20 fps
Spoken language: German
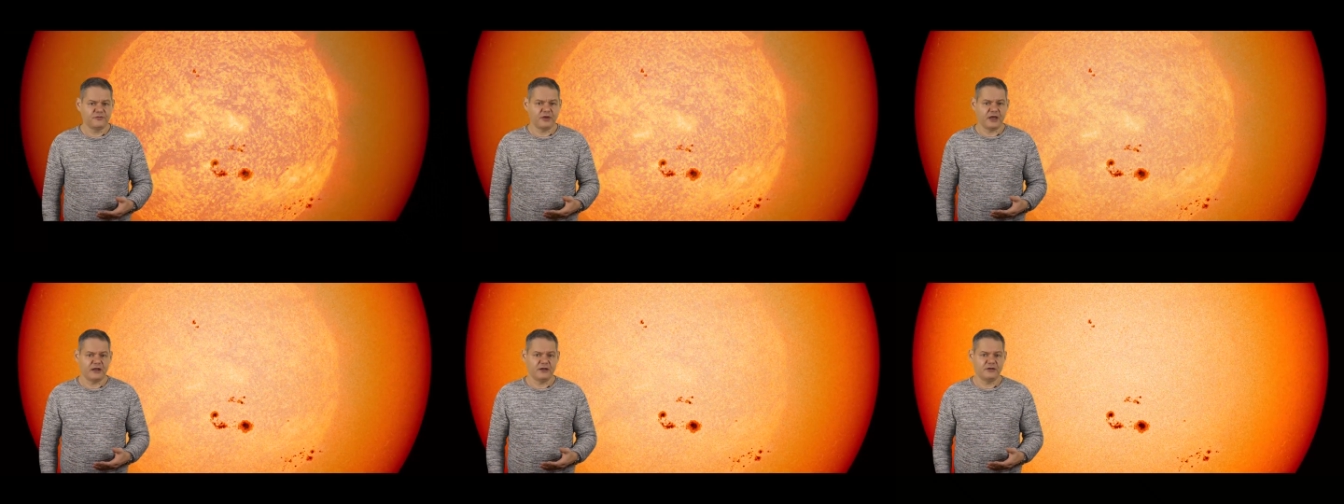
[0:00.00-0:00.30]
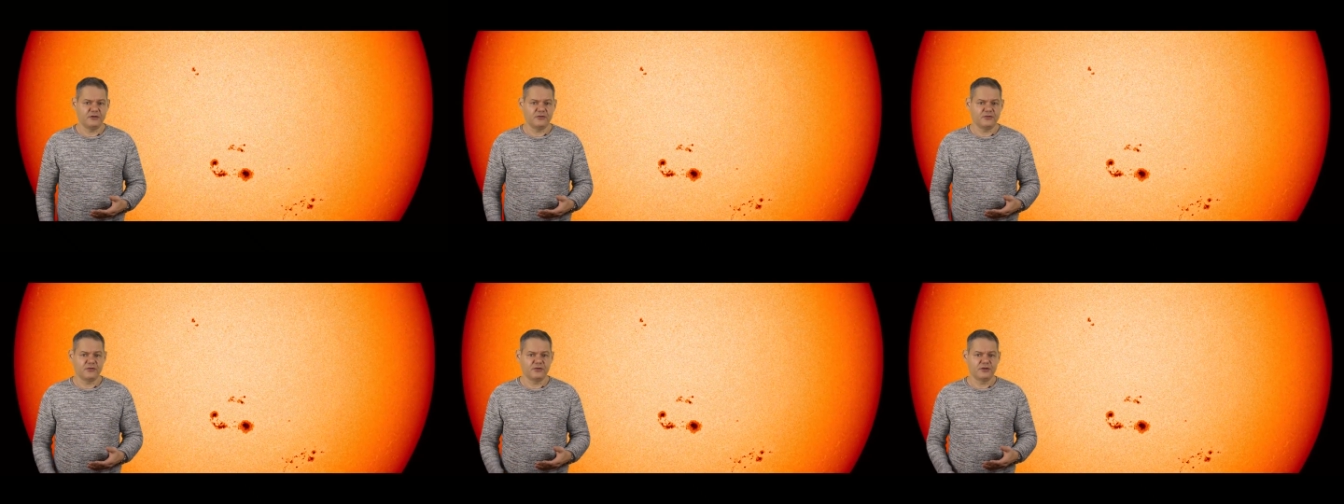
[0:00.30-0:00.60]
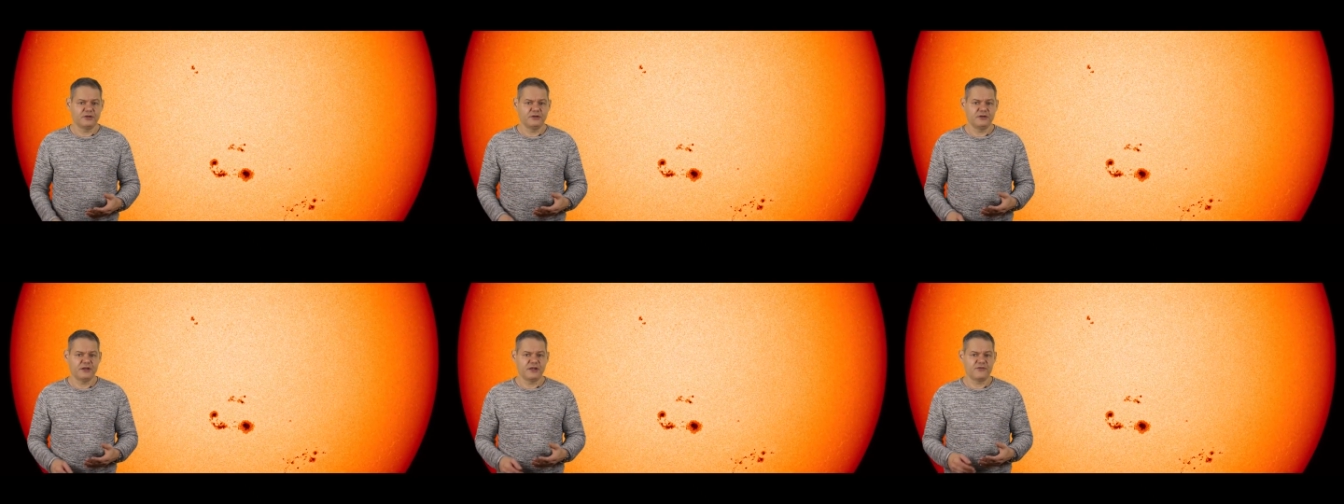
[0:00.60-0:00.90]

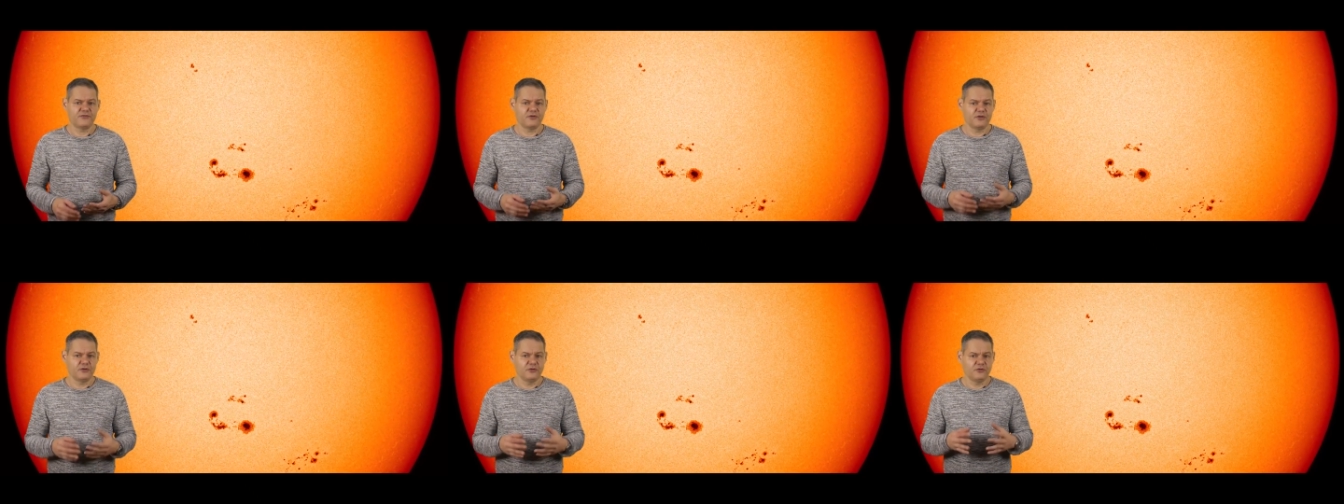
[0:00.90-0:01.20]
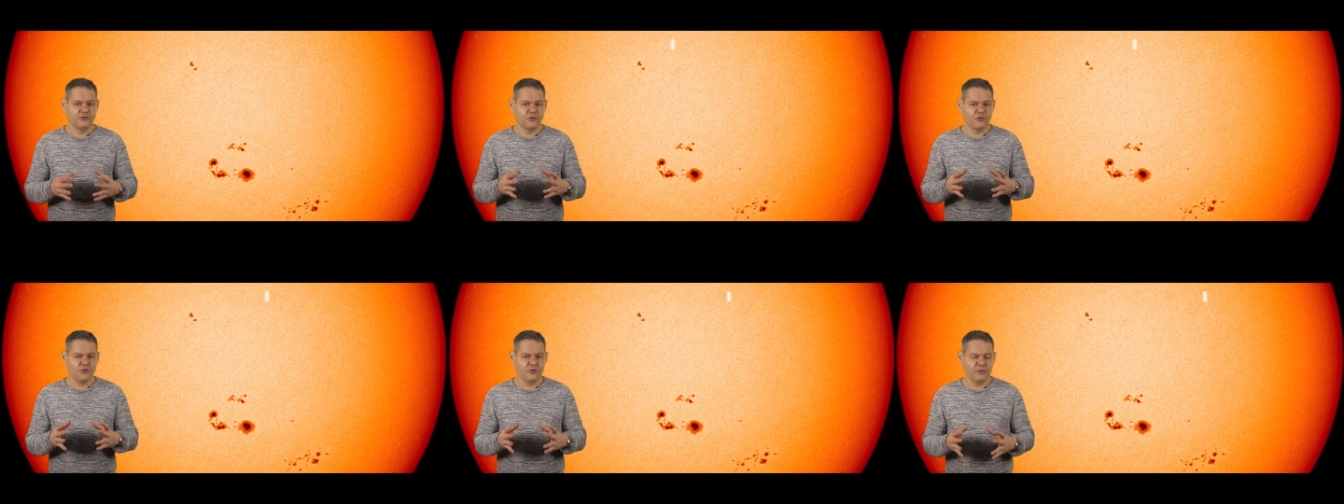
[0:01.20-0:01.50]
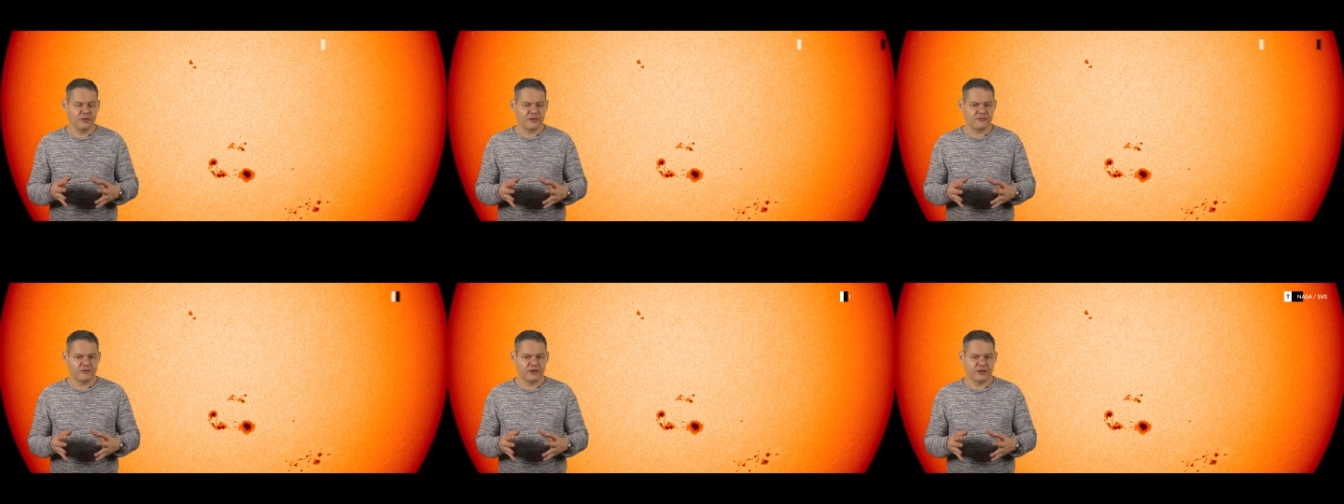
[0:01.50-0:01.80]
Veränderungen der
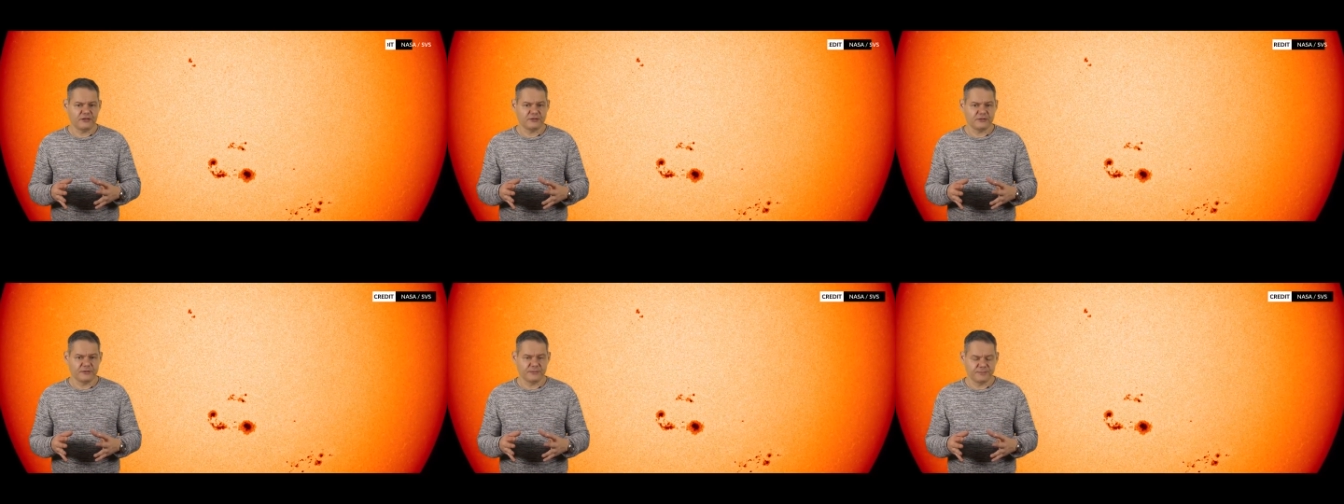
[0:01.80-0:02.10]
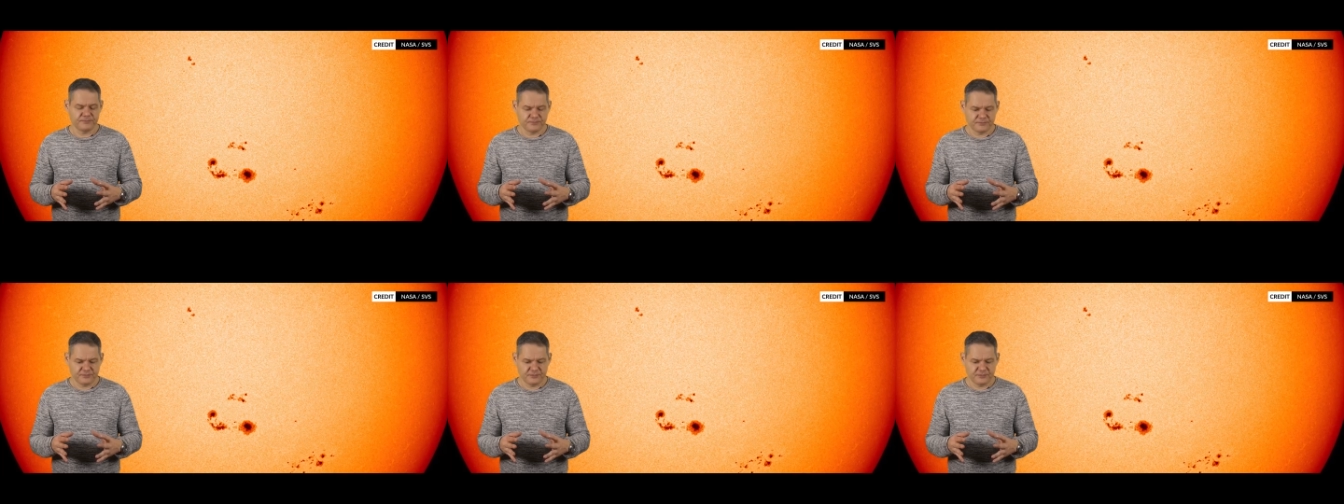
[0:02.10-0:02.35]
Sonnenoberfläche